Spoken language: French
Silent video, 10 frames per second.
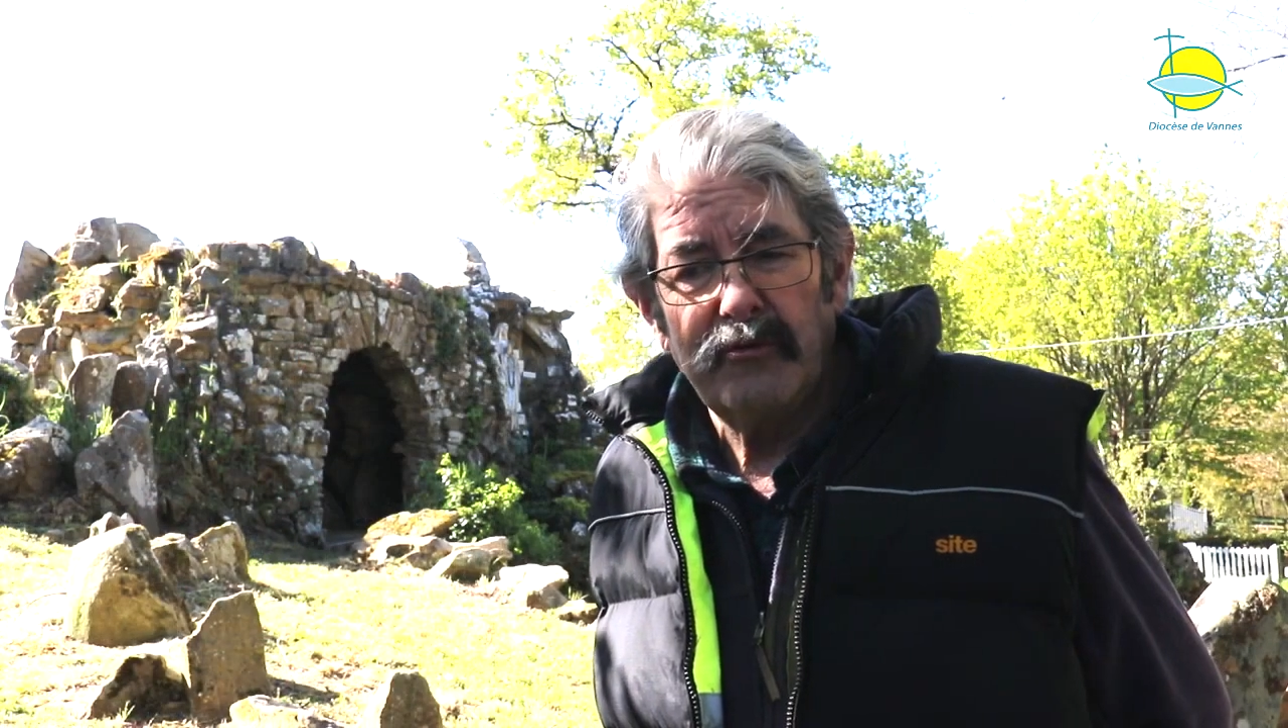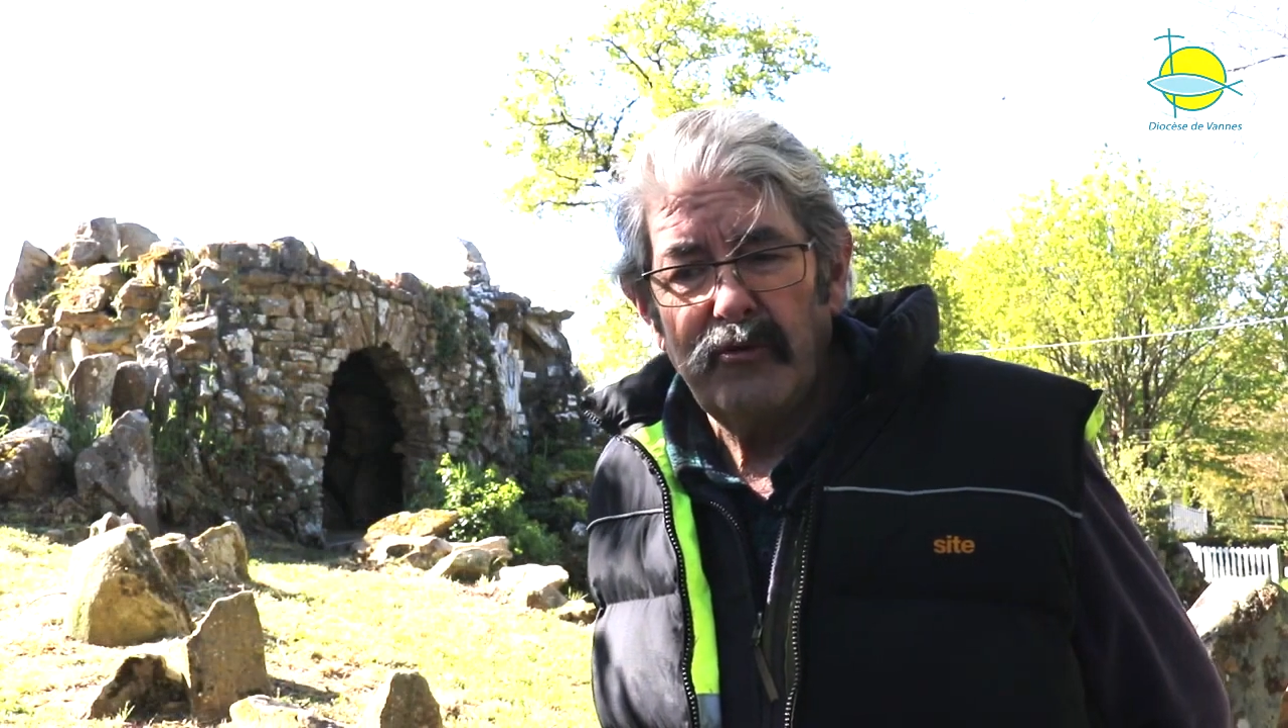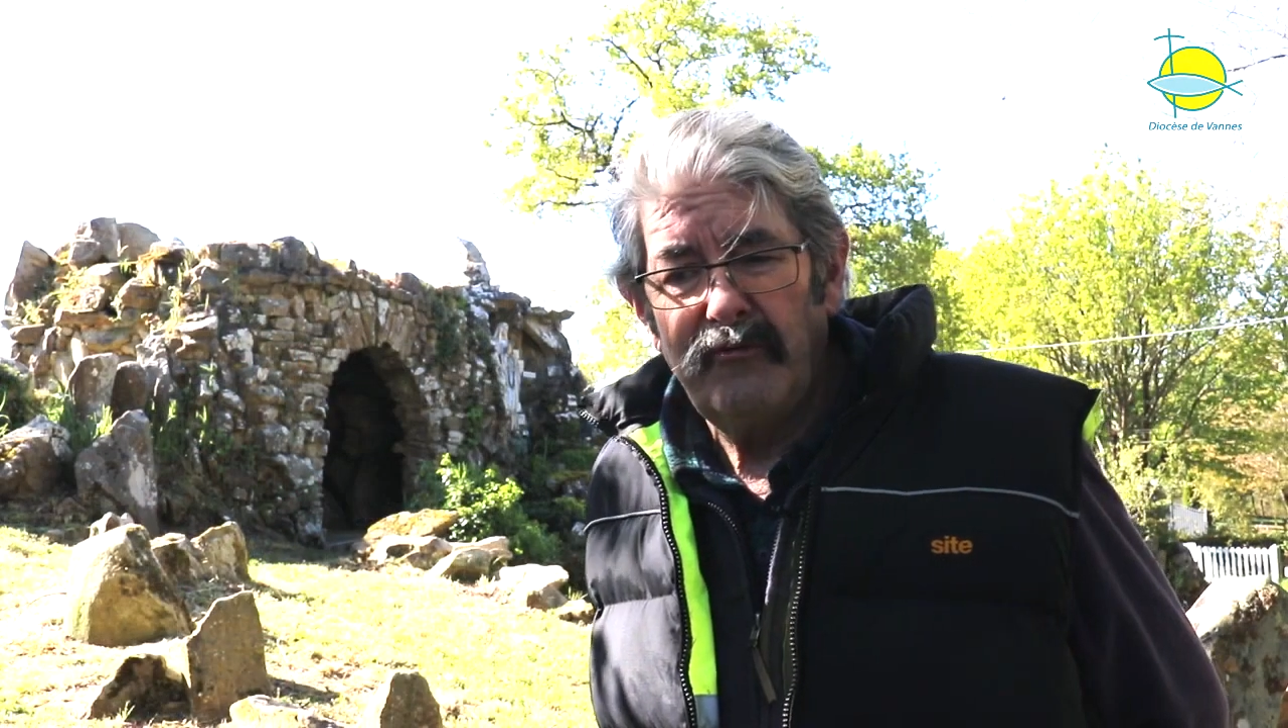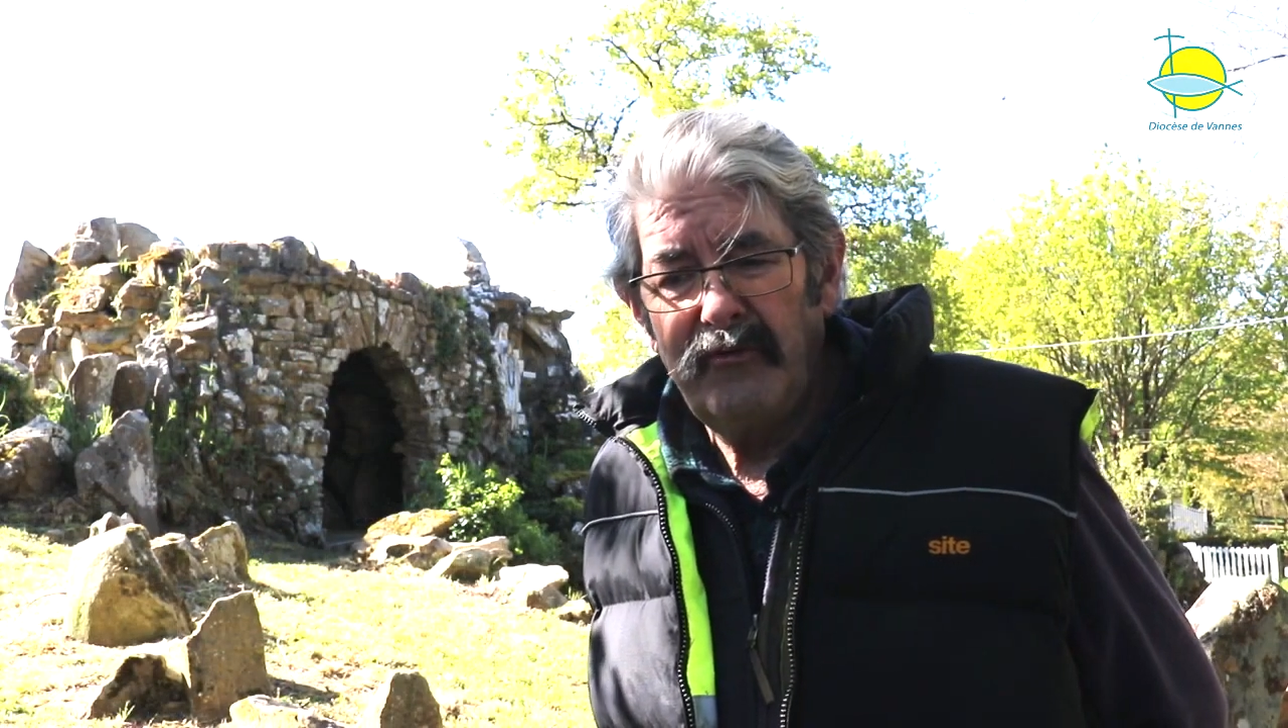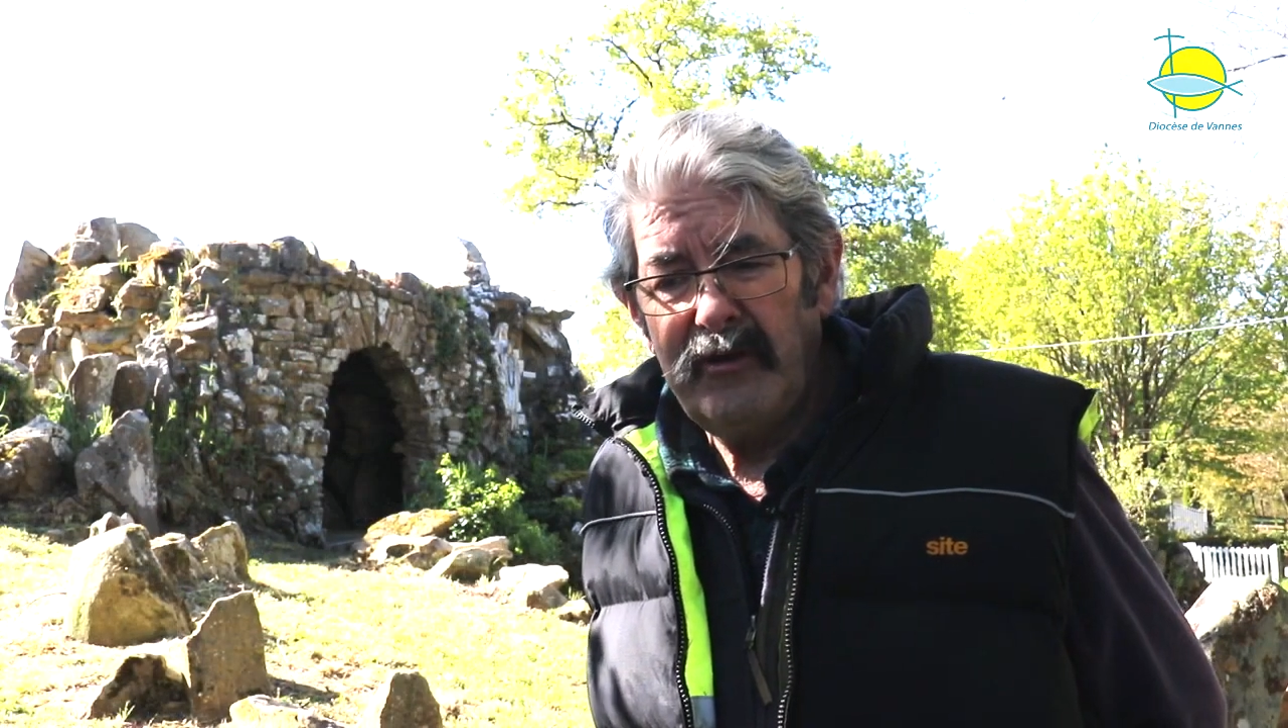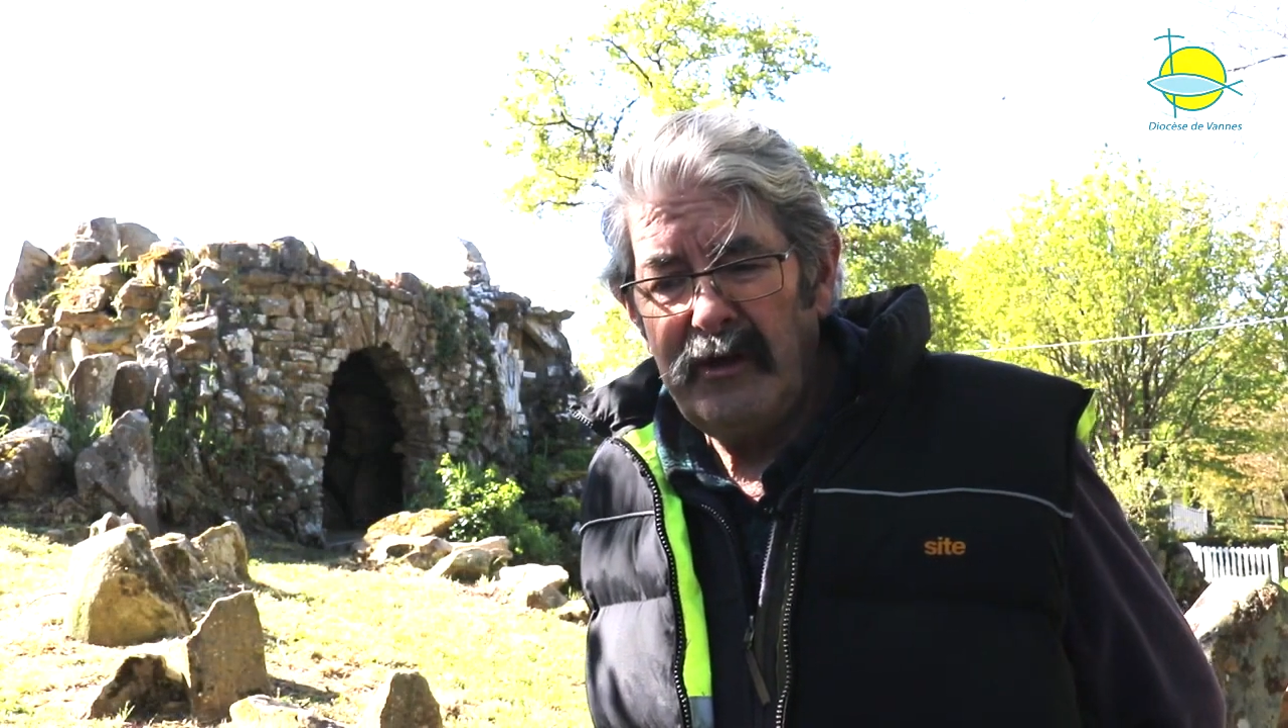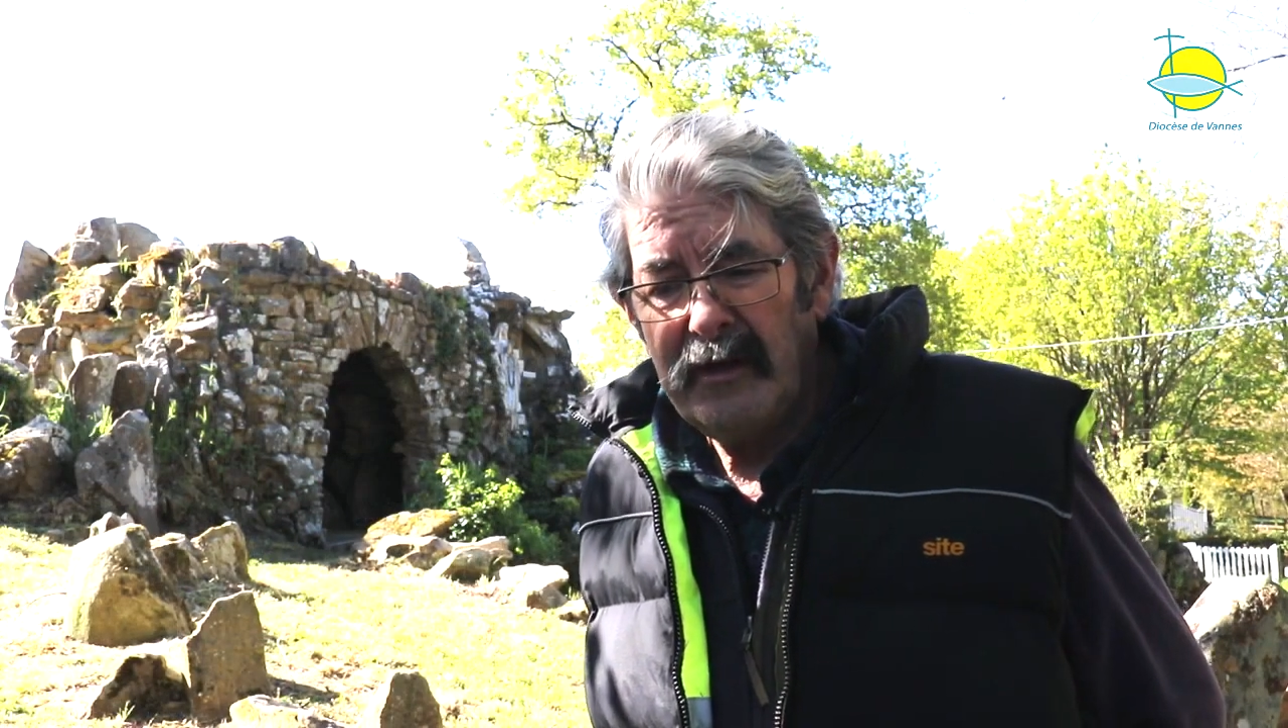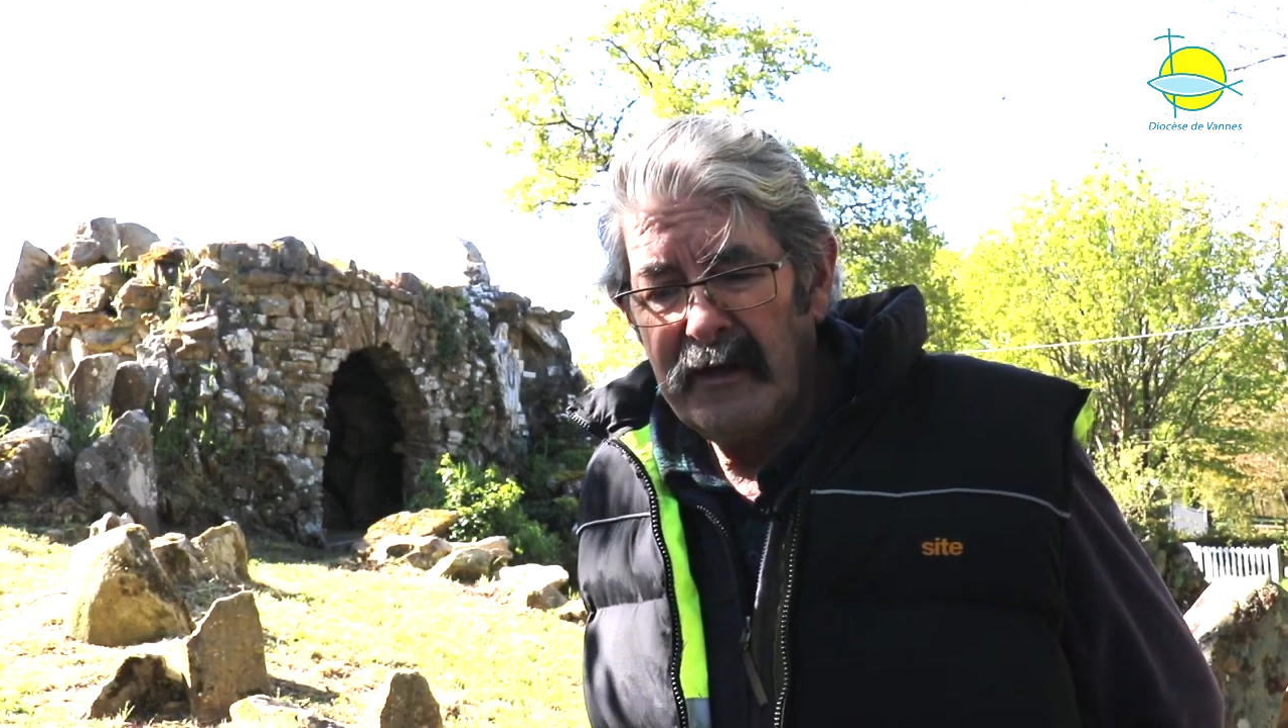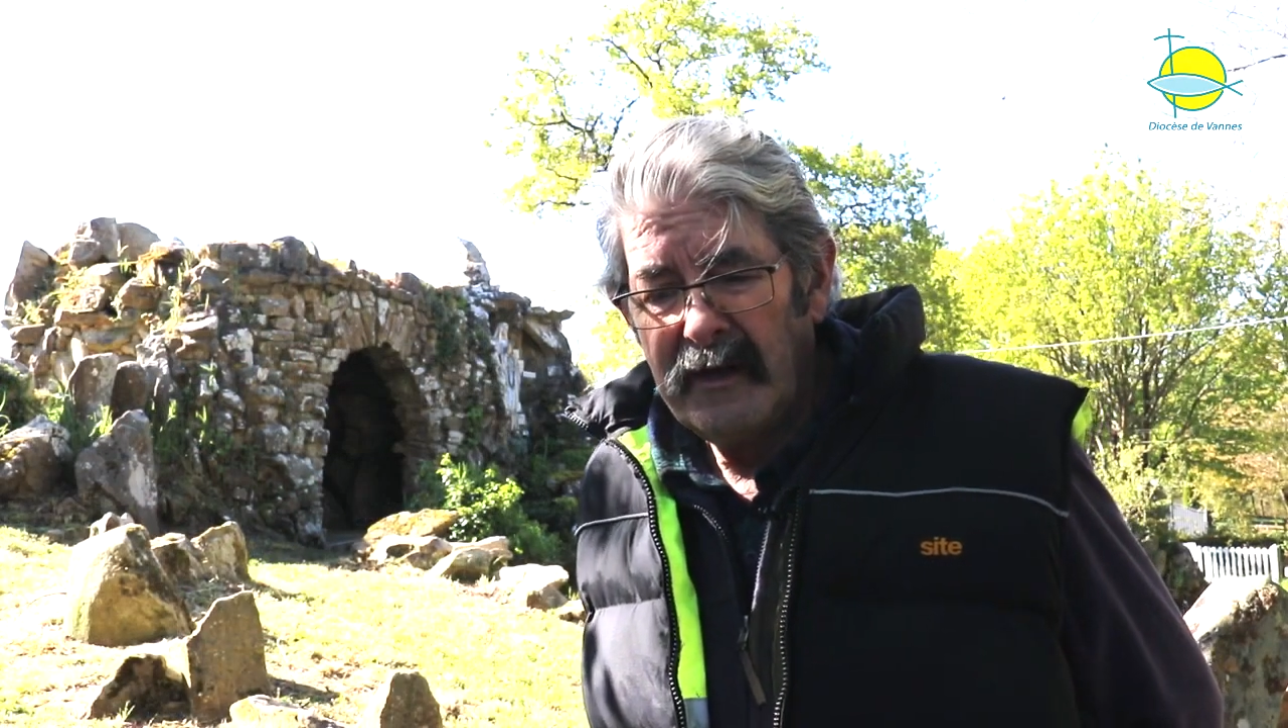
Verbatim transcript: de vie